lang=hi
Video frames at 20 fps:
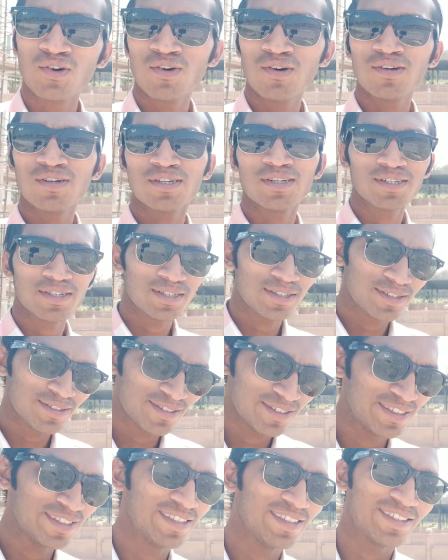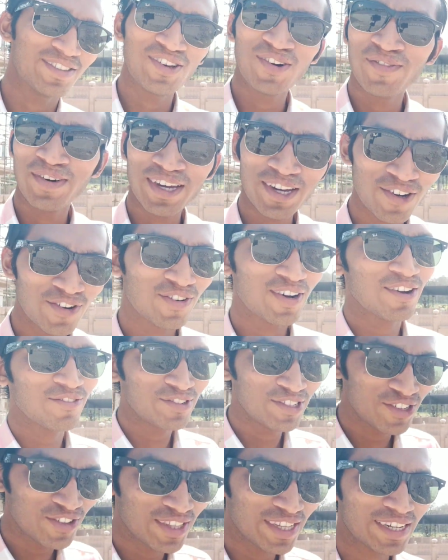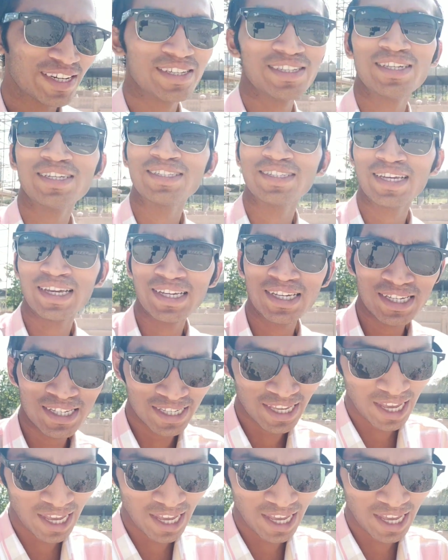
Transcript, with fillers: और तो मैं कहूँगा वीडियो देखने से अच्छा है कि